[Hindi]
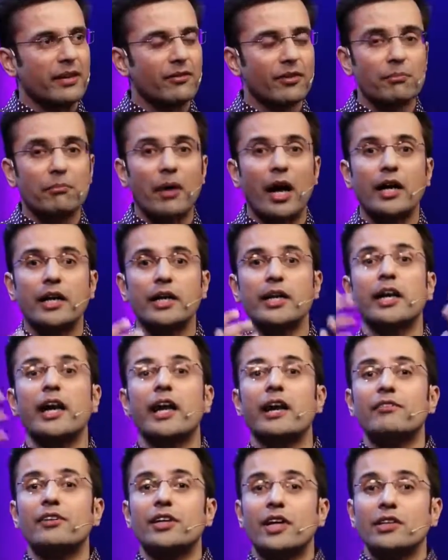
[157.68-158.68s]
इवन मार्केटिंग
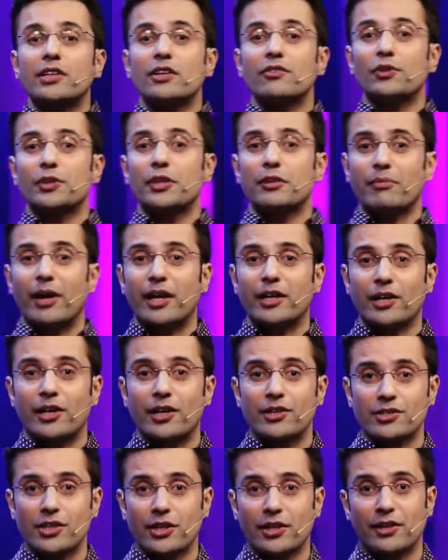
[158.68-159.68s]
एंड एडवर्टाइजिंग फॉर दैट मैटर
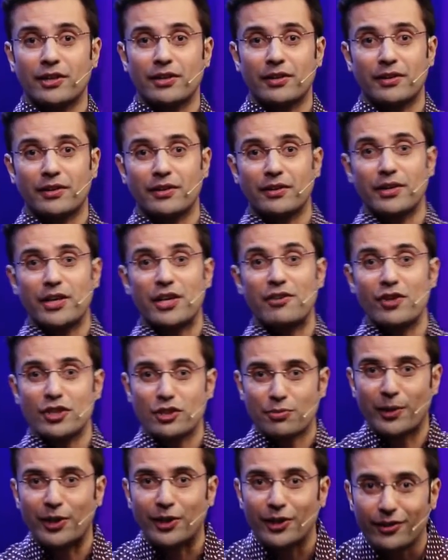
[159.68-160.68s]
एज एन
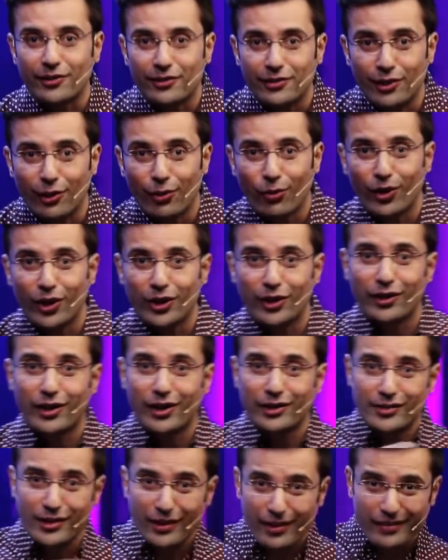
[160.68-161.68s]
इन्वेस्टमेंट दे लुक एट
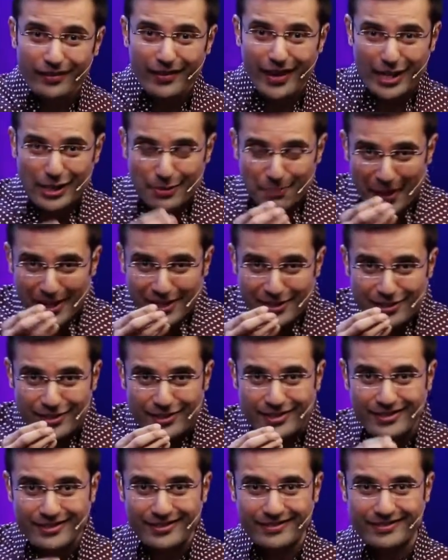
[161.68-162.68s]
इट एज एन एक्सपेंस